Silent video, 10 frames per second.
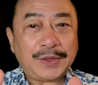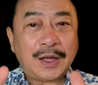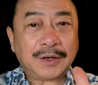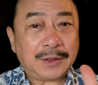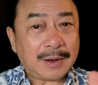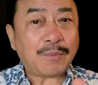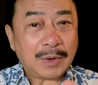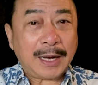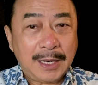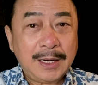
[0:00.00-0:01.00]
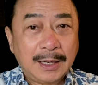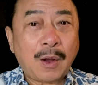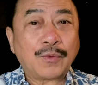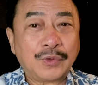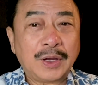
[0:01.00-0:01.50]
tên trong cái
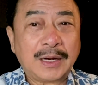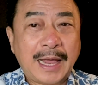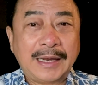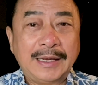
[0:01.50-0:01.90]
câu chuyện này.